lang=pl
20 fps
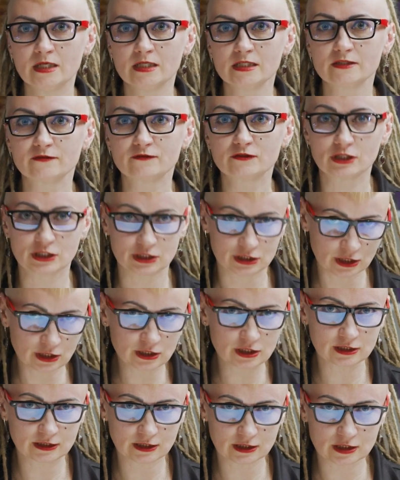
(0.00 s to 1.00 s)
Z
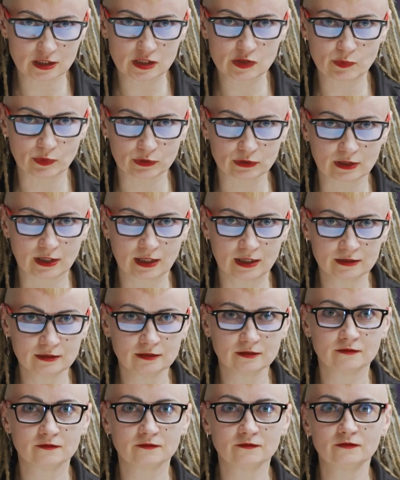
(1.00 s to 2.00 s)
wcześniejszych naszych
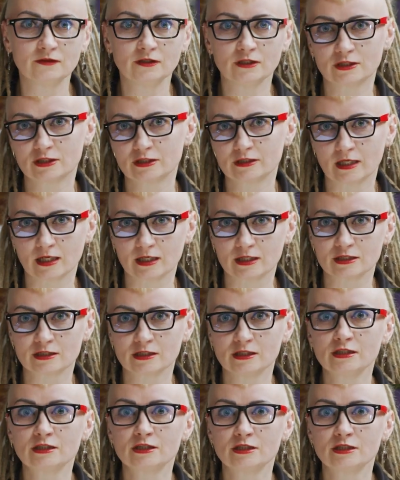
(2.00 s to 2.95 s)
spotkań wiesz także,